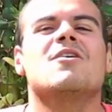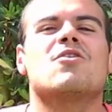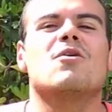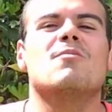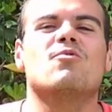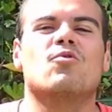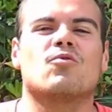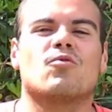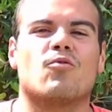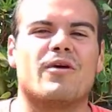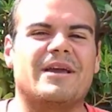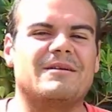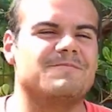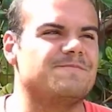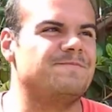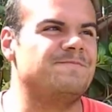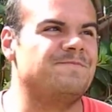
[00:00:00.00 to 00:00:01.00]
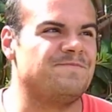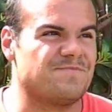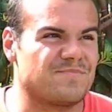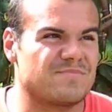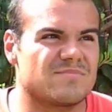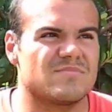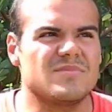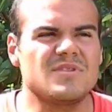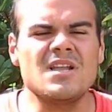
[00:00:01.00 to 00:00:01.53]
comunque
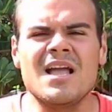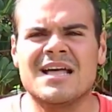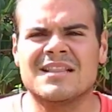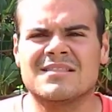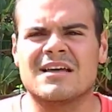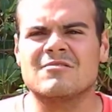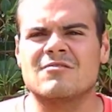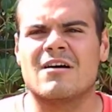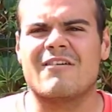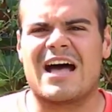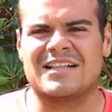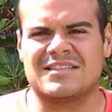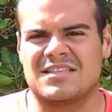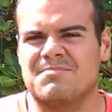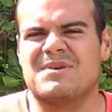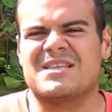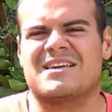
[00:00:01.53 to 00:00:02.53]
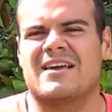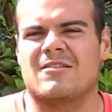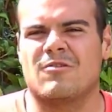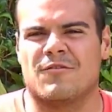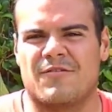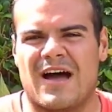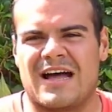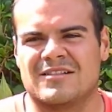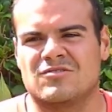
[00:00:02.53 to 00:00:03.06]
andando avanti perché
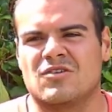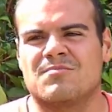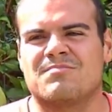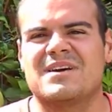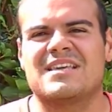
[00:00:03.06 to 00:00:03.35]
lo fanno?